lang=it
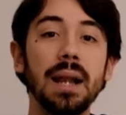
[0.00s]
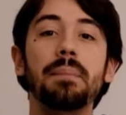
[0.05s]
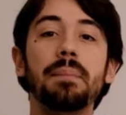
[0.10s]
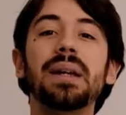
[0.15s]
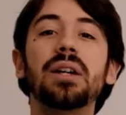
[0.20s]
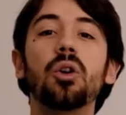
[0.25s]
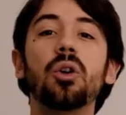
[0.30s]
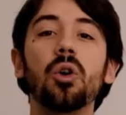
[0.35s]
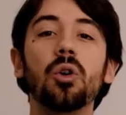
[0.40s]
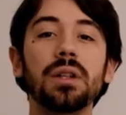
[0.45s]

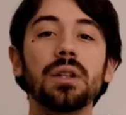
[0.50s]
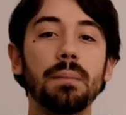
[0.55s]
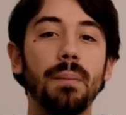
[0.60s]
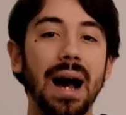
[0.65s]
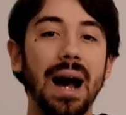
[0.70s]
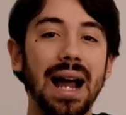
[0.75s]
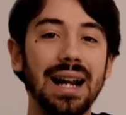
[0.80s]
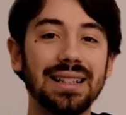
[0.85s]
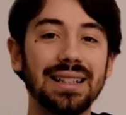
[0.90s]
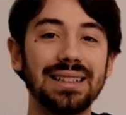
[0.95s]
L'epigono di
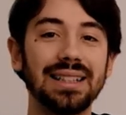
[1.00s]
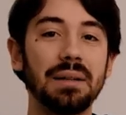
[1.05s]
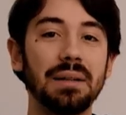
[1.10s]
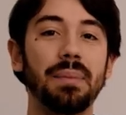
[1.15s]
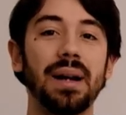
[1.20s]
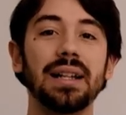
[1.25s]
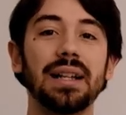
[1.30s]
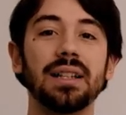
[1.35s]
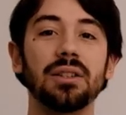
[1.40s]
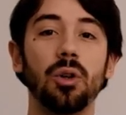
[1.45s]
Barks
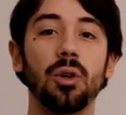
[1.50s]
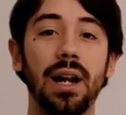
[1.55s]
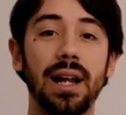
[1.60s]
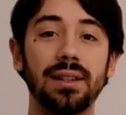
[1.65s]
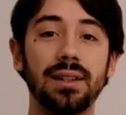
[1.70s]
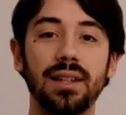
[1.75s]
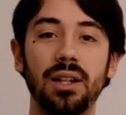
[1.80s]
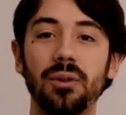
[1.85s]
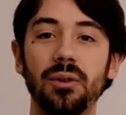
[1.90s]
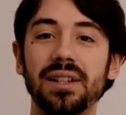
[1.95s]
riprende
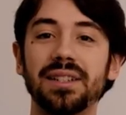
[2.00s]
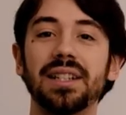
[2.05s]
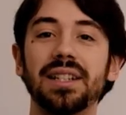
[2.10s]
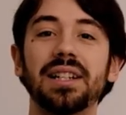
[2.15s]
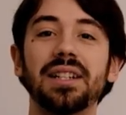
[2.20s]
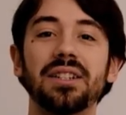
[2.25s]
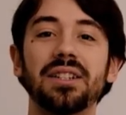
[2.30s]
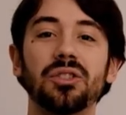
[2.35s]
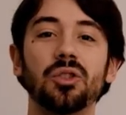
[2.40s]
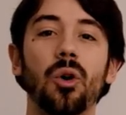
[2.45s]
Doretta in una
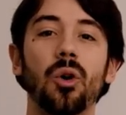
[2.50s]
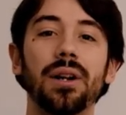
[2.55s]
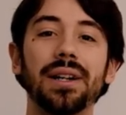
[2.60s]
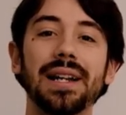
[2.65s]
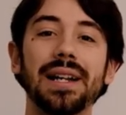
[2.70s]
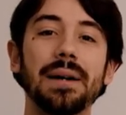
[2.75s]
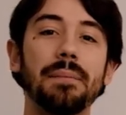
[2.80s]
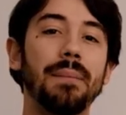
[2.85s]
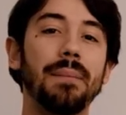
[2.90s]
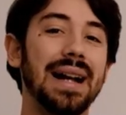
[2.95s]
serie di
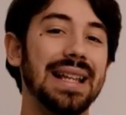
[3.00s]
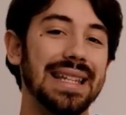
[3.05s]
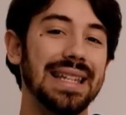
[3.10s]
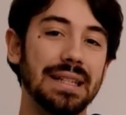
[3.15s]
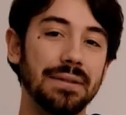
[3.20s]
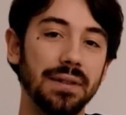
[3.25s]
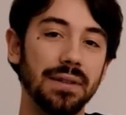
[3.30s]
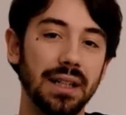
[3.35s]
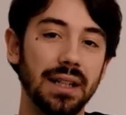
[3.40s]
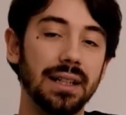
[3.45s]
storie
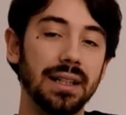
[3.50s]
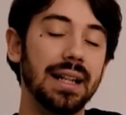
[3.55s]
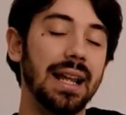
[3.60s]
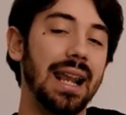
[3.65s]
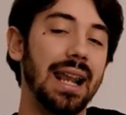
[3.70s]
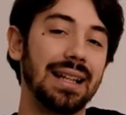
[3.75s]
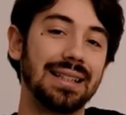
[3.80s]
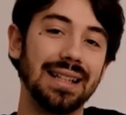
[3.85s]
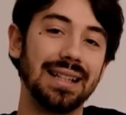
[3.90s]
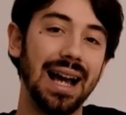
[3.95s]
magnifiche,
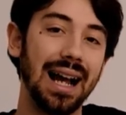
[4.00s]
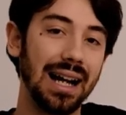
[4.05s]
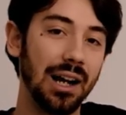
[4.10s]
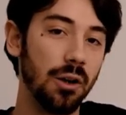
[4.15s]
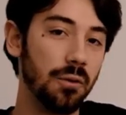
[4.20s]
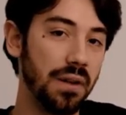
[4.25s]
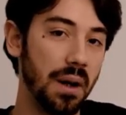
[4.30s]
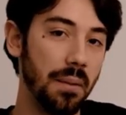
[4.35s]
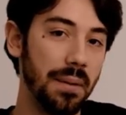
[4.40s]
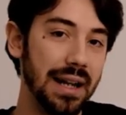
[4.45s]
nella saga
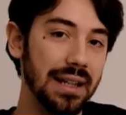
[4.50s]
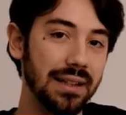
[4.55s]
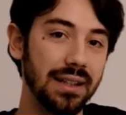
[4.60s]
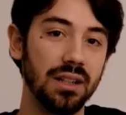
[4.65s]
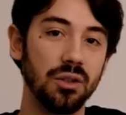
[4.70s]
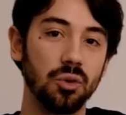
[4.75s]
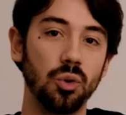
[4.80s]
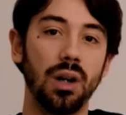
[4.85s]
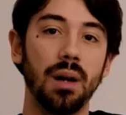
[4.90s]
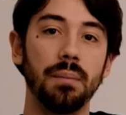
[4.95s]
ovviamente,
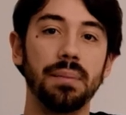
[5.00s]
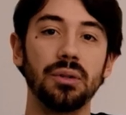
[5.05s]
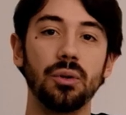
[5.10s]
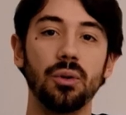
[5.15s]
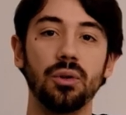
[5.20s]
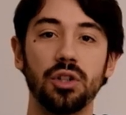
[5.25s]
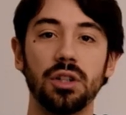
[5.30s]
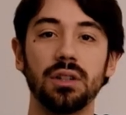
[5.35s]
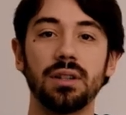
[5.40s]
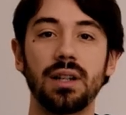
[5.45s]
nel suo
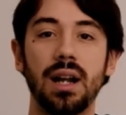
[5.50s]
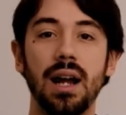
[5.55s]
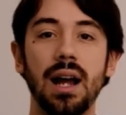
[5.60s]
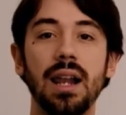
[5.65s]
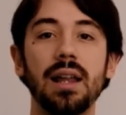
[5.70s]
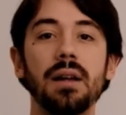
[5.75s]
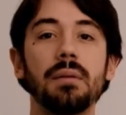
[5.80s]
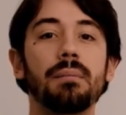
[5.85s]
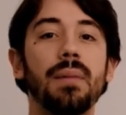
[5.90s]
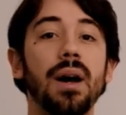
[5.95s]
capitolo
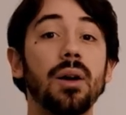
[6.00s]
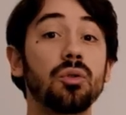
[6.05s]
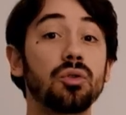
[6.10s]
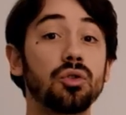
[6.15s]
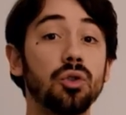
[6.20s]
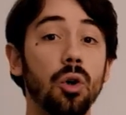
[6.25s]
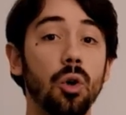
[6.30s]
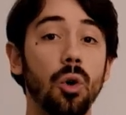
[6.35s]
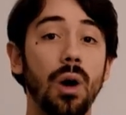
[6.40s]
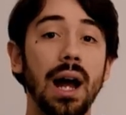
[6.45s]
centrale, ma non
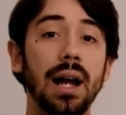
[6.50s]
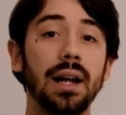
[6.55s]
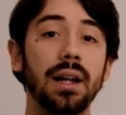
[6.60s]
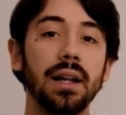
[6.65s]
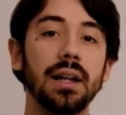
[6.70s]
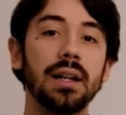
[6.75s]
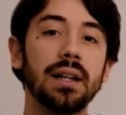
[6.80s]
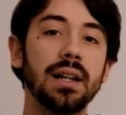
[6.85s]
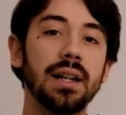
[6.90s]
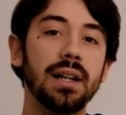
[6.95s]
solo,
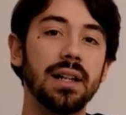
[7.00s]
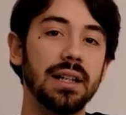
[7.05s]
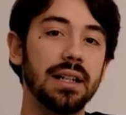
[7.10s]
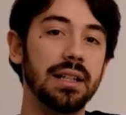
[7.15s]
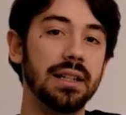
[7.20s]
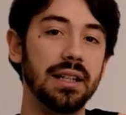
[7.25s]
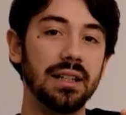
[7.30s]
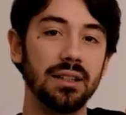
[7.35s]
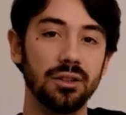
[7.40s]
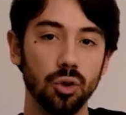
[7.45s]
anche in